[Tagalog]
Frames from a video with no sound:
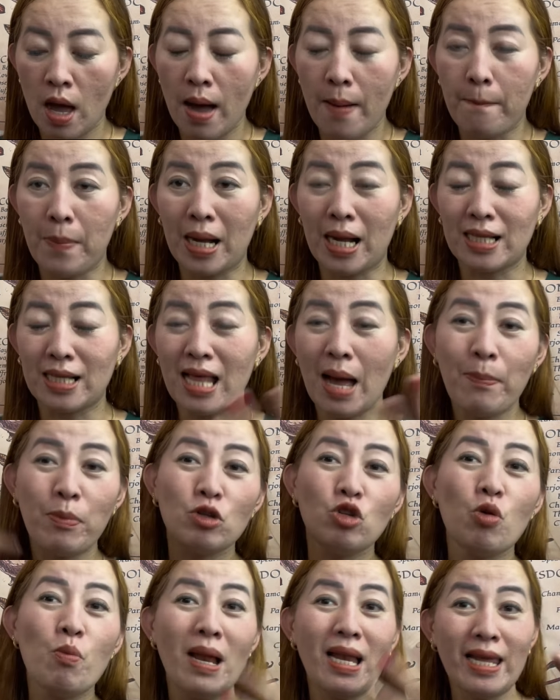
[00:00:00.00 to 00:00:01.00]
Pagkatapos
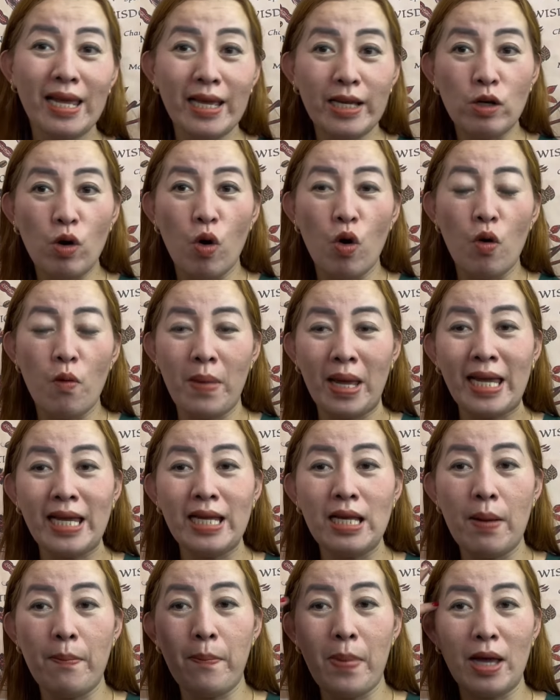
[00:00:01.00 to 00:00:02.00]
yung maligo,
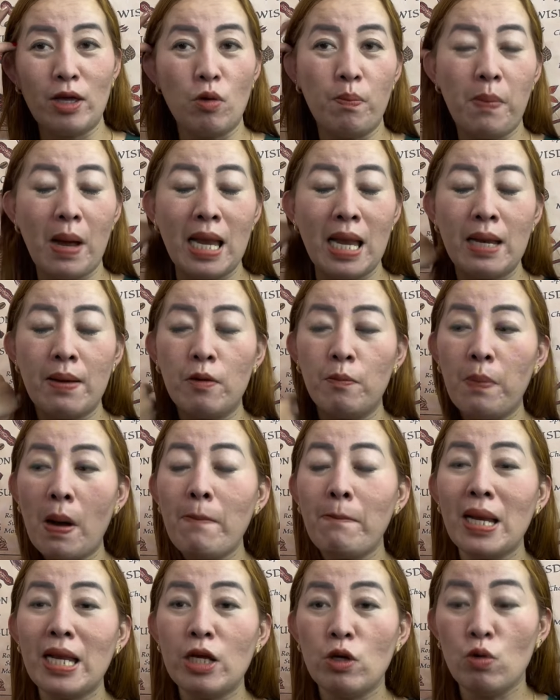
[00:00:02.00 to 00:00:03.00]
mainam pa yung, pal- yung
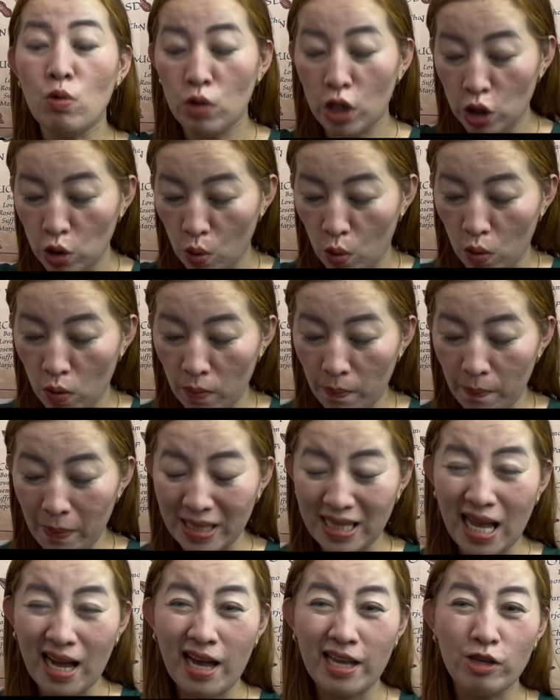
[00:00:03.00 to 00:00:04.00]
pampaligo ninyo,
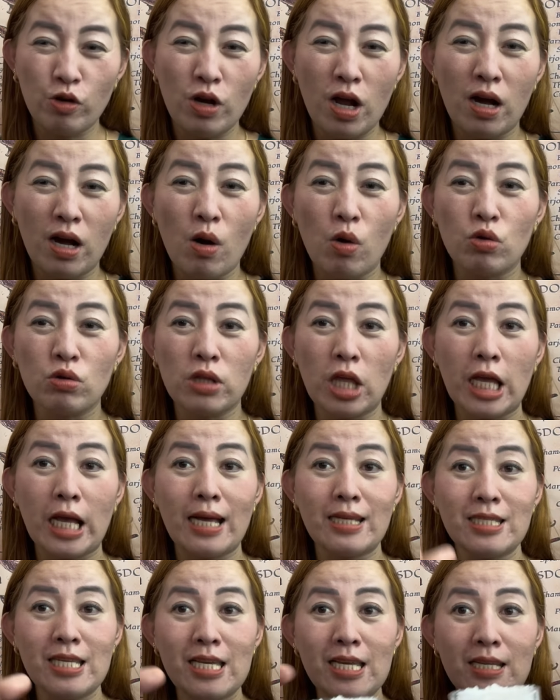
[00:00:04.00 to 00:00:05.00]
patakan nyo ng kaunting
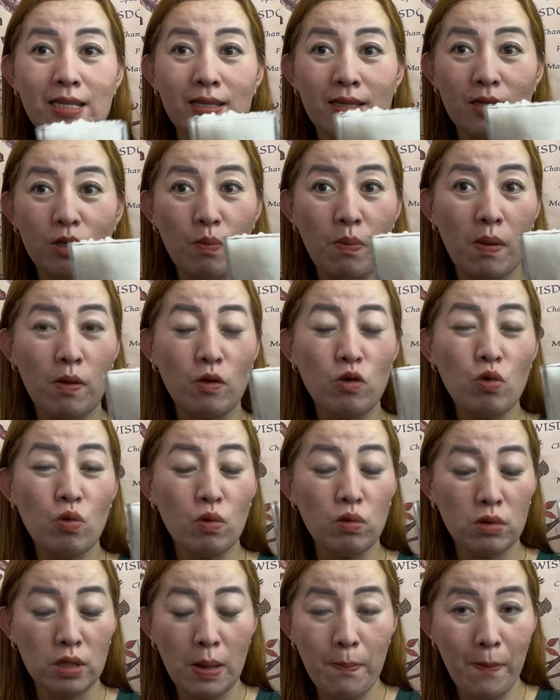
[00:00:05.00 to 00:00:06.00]
asin,
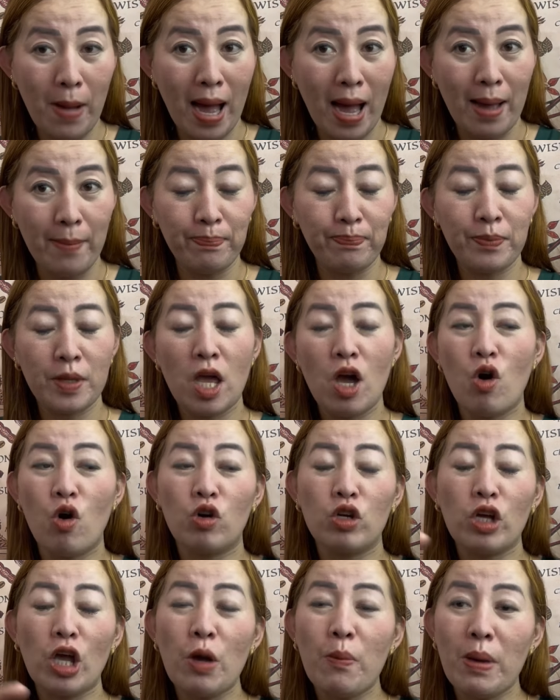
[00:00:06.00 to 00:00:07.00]
yung timba
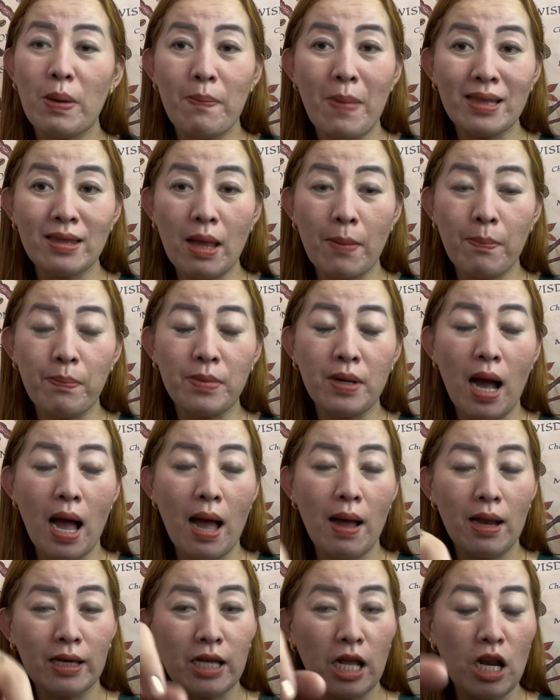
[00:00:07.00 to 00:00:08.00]
or kaya may bathtub
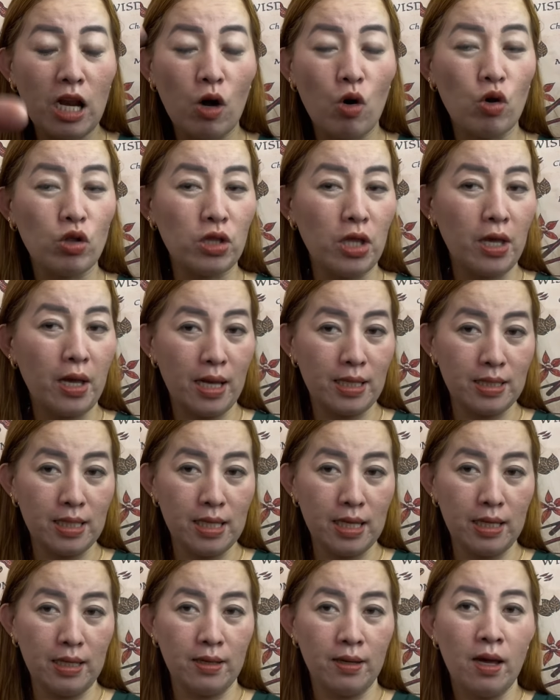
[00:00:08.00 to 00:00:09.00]
ka, lagyan ng konting
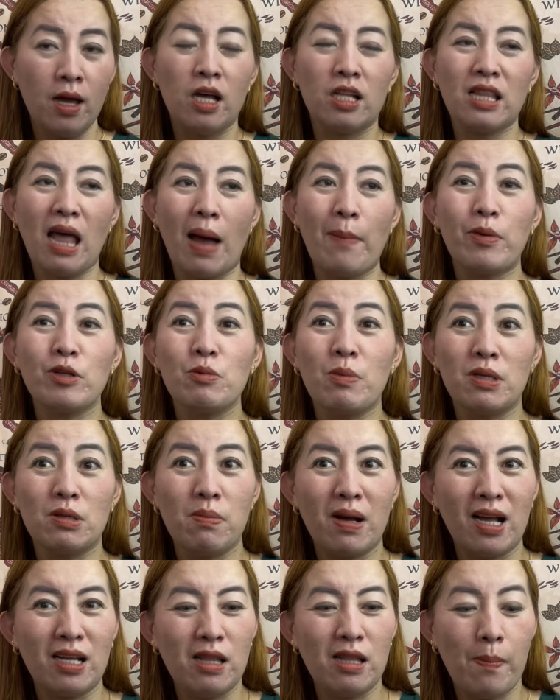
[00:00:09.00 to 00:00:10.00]
asin. Tapos, mas
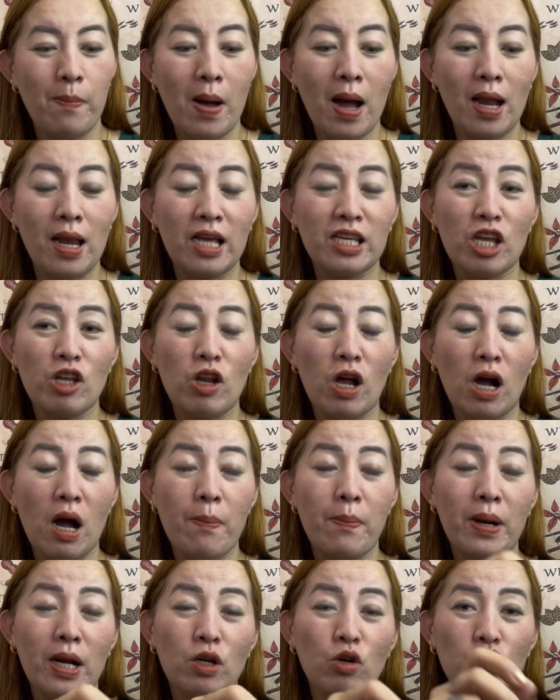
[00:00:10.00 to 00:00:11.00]
maganda pang lagyan ng
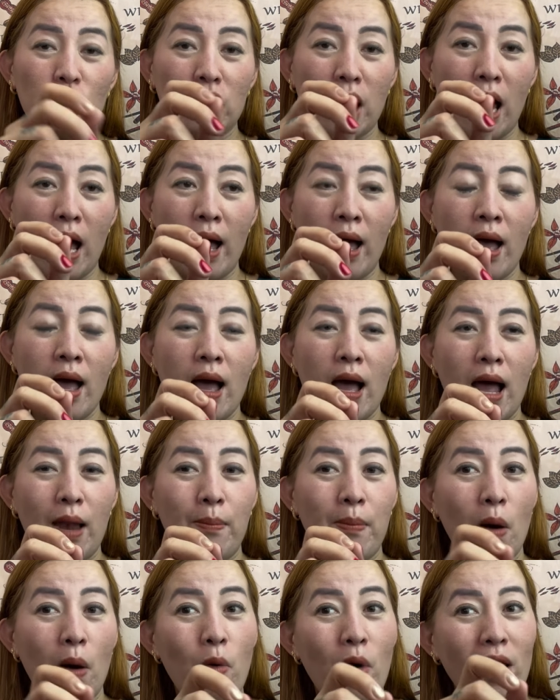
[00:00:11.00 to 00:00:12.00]
kapranggot na,
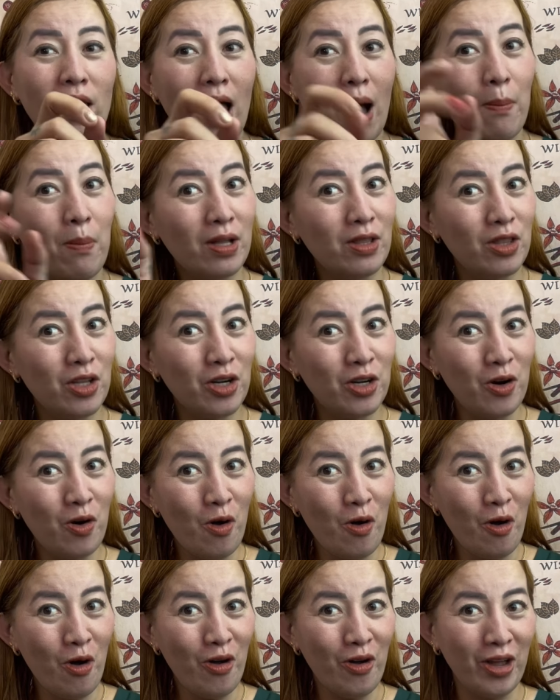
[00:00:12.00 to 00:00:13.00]
halimbawa, lavender
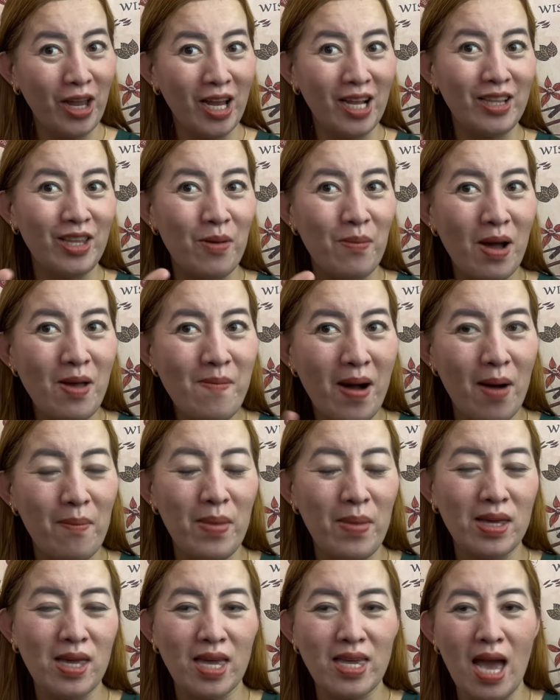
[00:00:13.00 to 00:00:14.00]
oil, di ba? mga
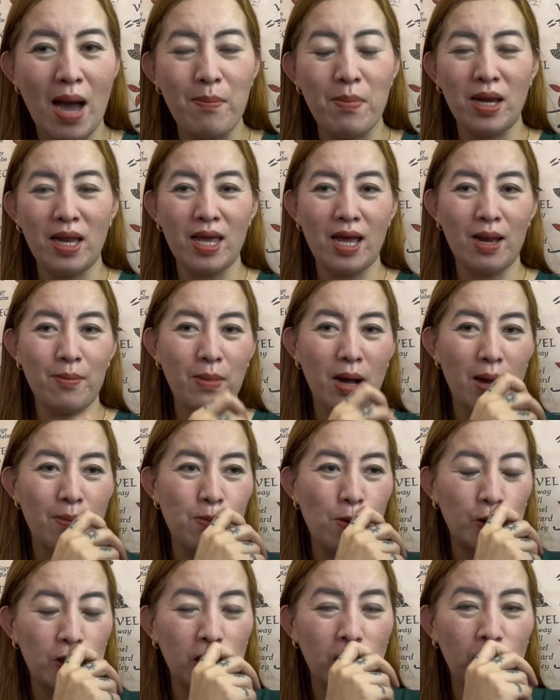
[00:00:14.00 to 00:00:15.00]
mayayaman na yan, mga
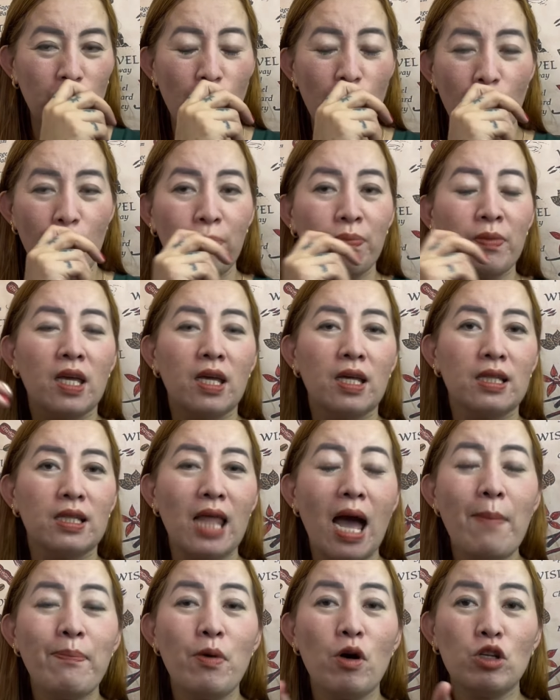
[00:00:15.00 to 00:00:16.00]
bossing ko.
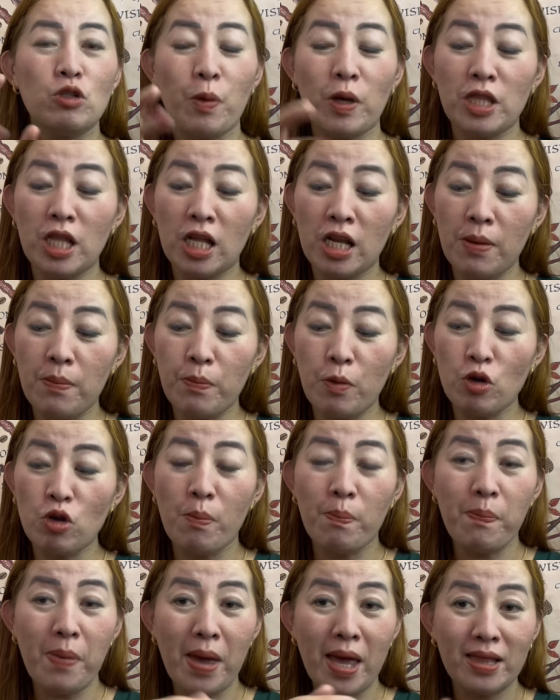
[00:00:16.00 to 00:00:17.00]
Tapos, pwede rin po
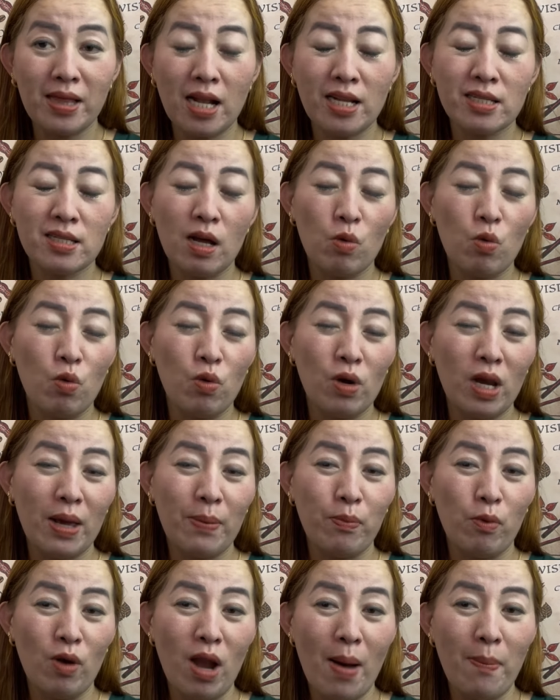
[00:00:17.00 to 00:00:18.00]
yung petals na kulay
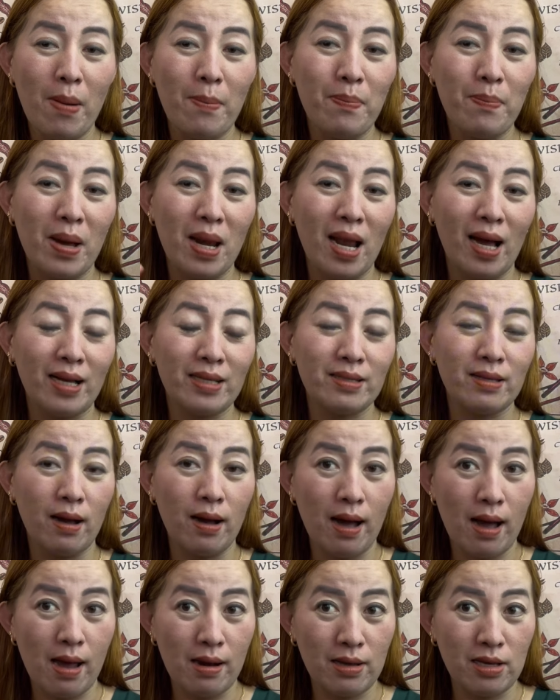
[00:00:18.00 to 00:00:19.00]
pula, pampalakas ng
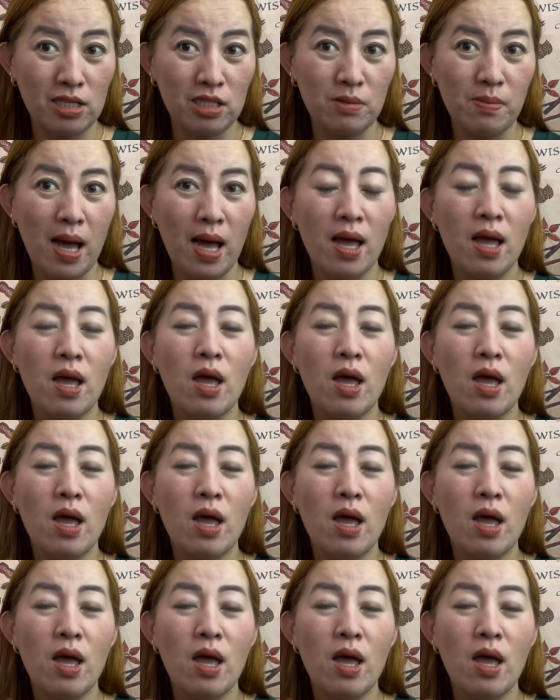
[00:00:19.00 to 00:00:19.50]
karisma.